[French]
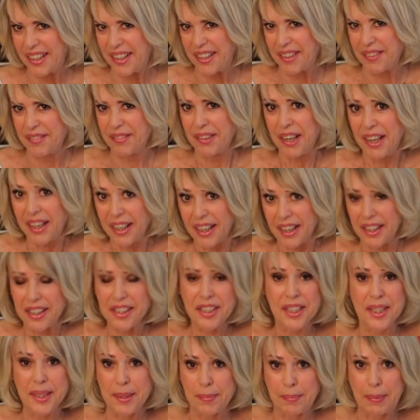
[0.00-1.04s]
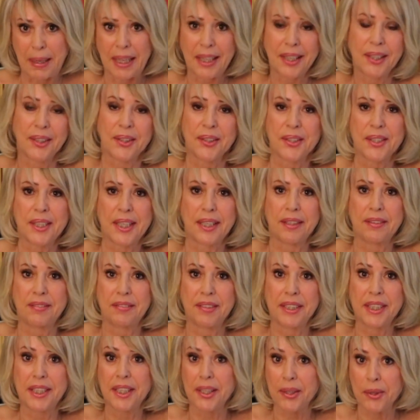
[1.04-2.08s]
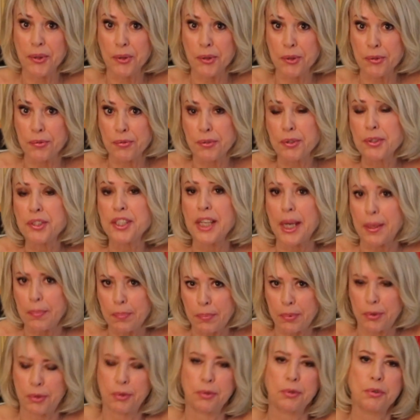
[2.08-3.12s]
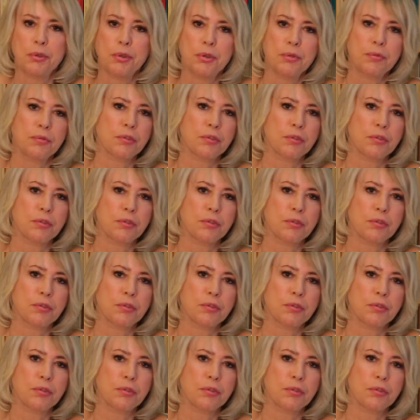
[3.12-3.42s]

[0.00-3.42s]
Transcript: Voilà, j'espère que cette vidéo vous a plu,